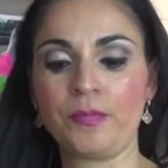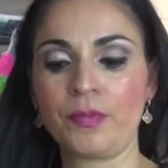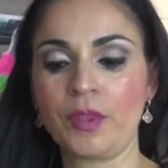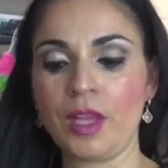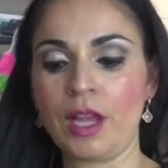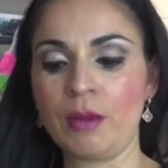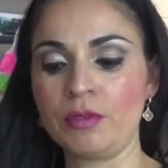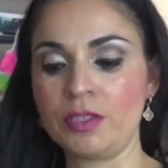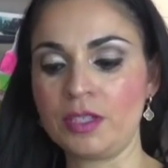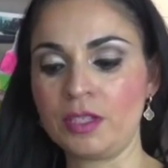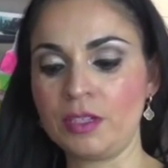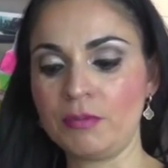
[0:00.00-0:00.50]

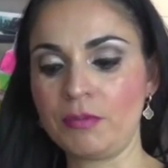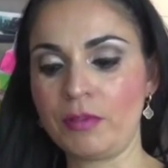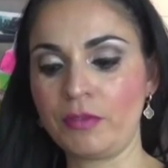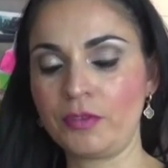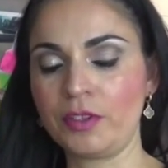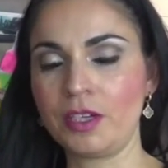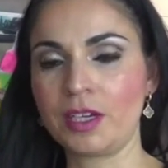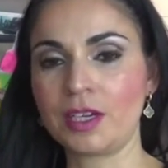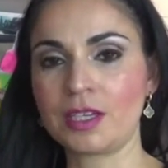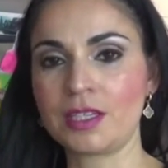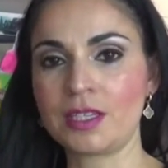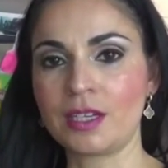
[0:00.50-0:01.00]
Da habe ich dann immer
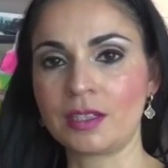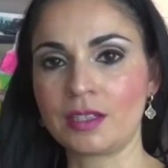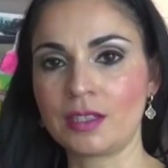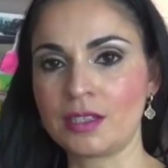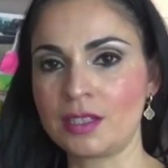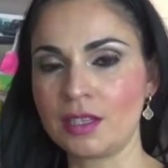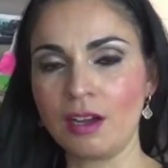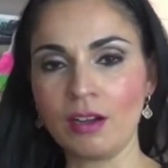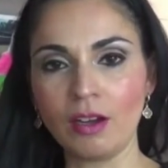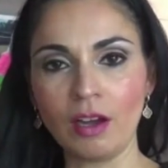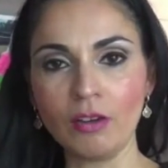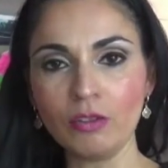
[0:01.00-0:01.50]
wieder gesagt,
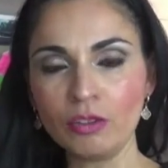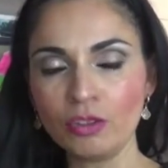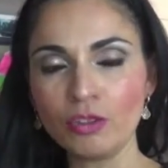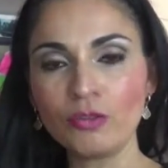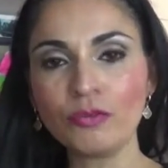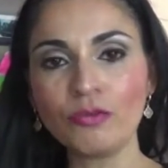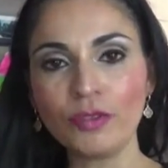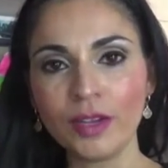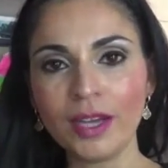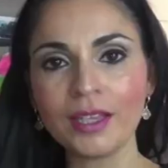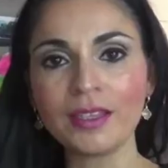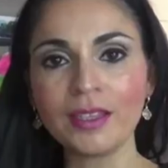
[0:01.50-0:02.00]
das Auto
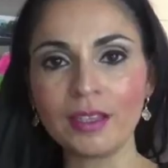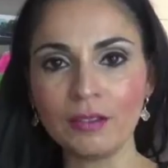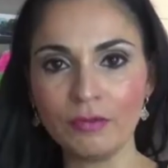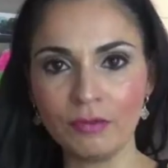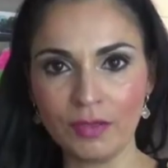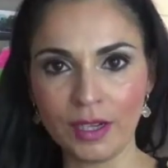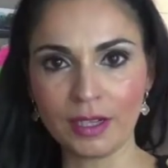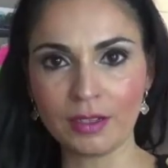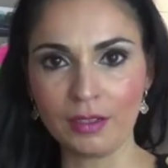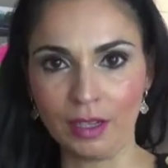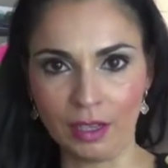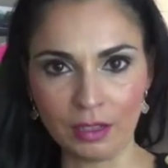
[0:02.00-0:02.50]
fährt dann
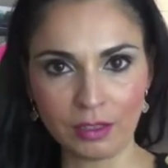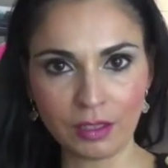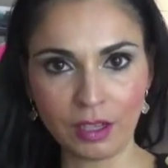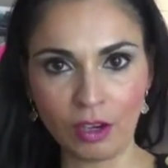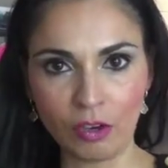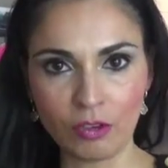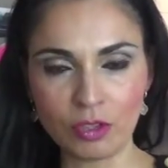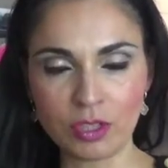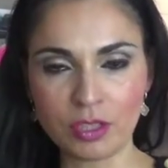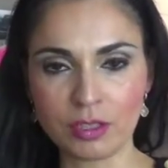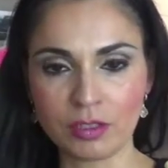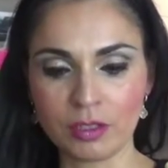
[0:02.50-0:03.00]
weg, nach
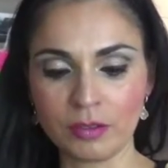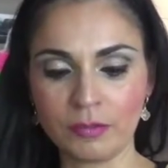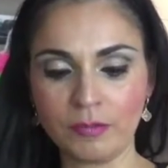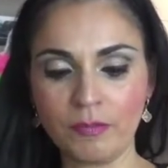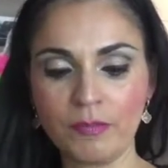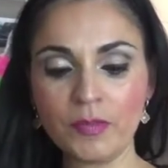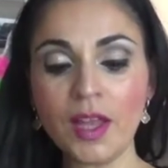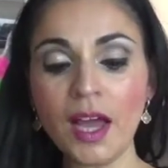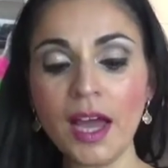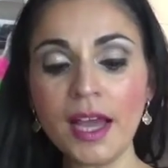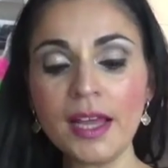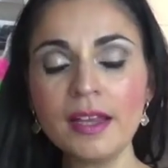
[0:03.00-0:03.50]
draußen.
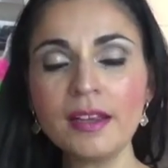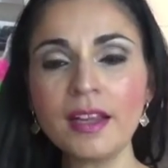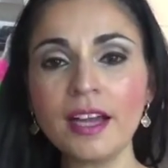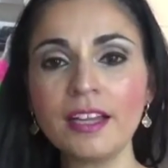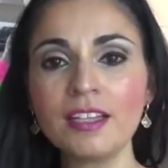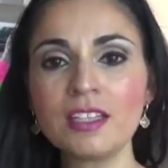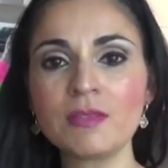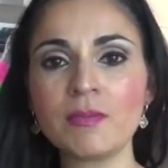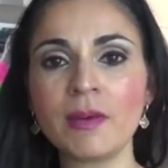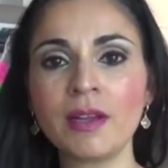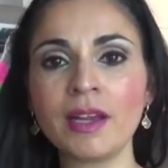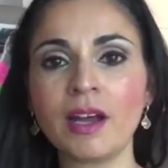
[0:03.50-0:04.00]
Nein,
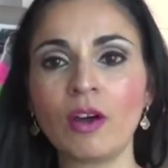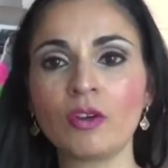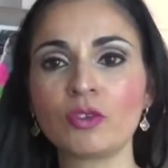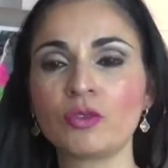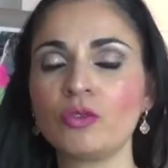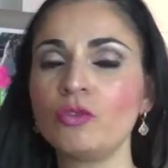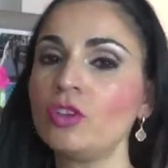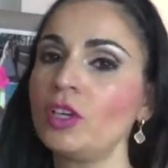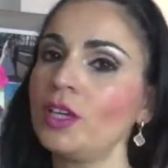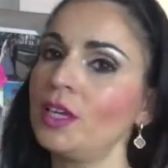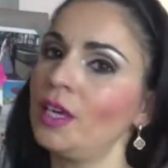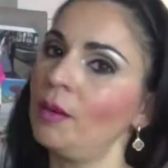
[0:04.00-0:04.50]
nein, ist mein
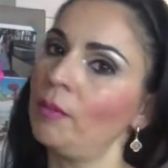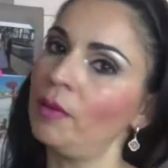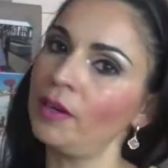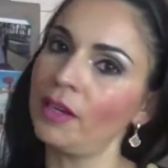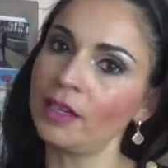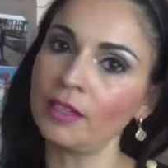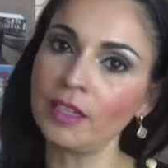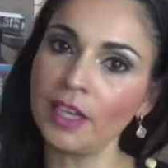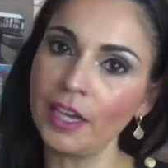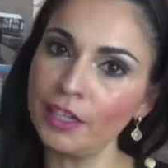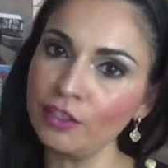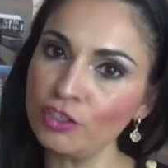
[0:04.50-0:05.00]
Auto. Okay, aber
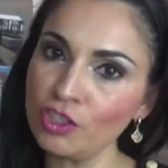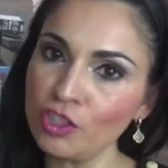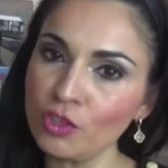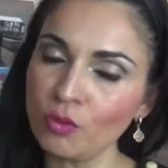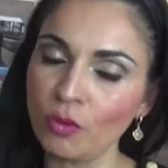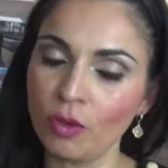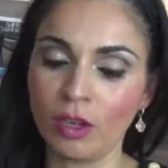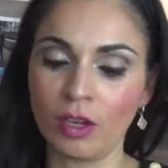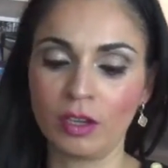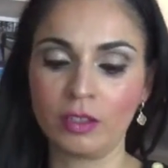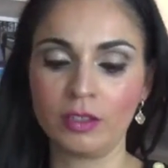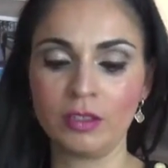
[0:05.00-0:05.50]
dann kein
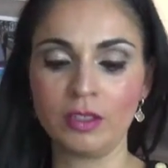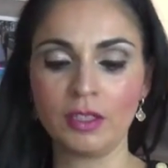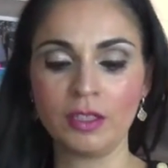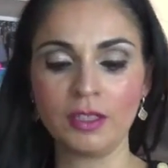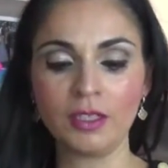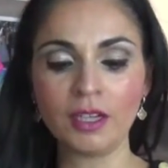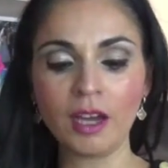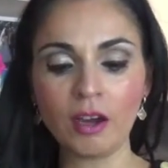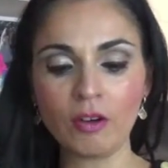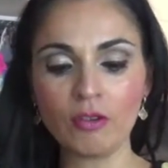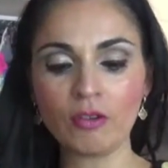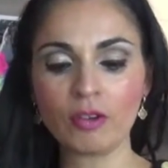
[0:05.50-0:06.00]
Schnuller.
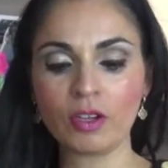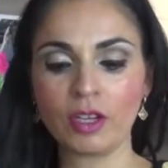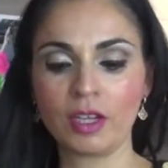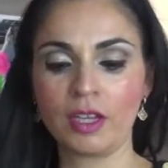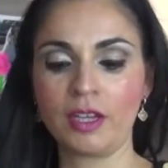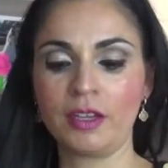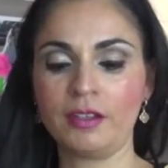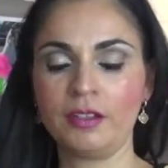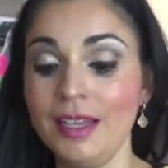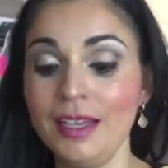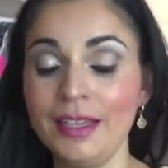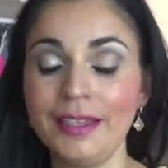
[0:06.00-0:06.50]
Ja,
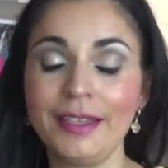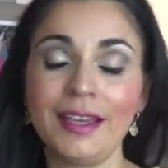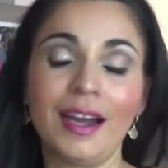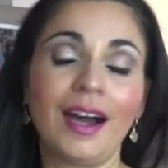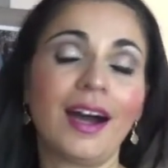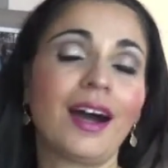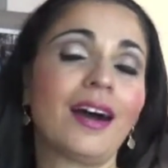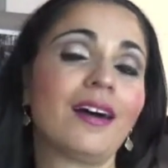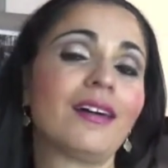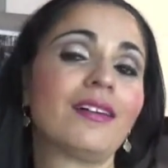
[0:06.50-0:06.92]
okay. Ja,